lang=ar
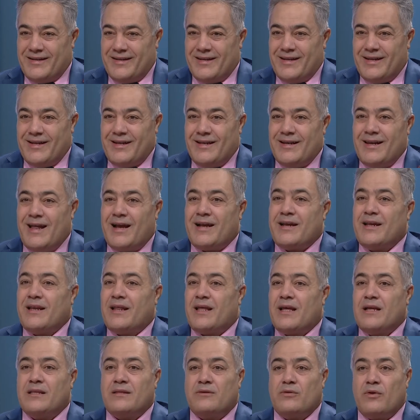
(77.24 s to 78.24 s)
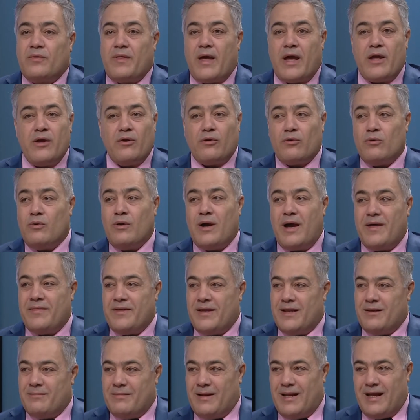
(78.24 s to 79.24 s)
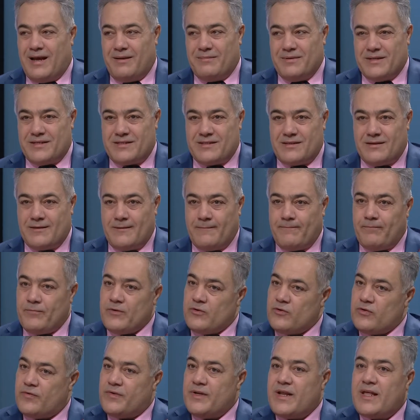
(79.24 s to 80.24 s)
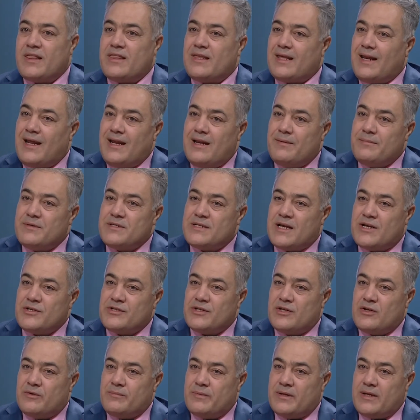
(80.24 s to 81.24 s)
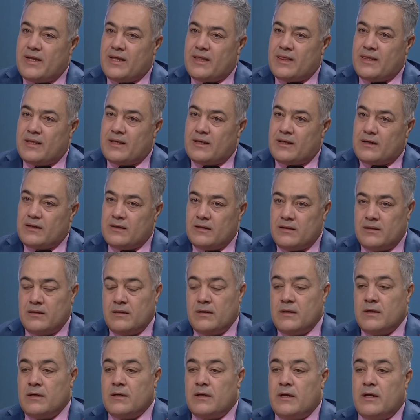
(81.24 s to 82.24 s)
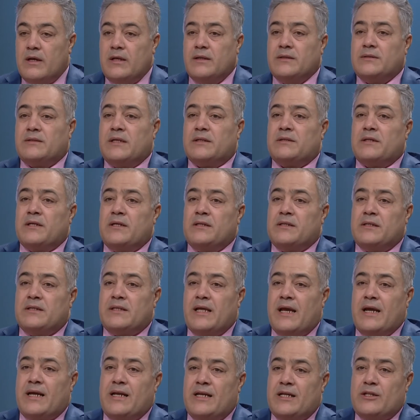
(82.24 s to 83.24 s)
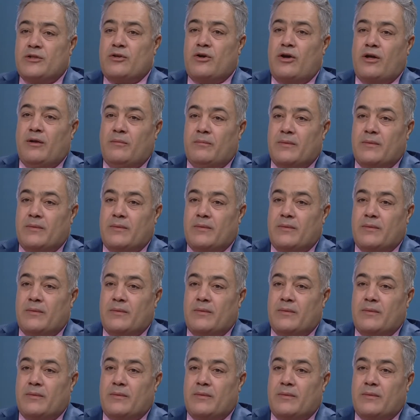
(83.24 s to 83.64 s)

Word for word: لكن قد تضايقه هذه الملابس شوف نأثر على مزاجه لو ما نأثر أنت تريد تأكله دولمة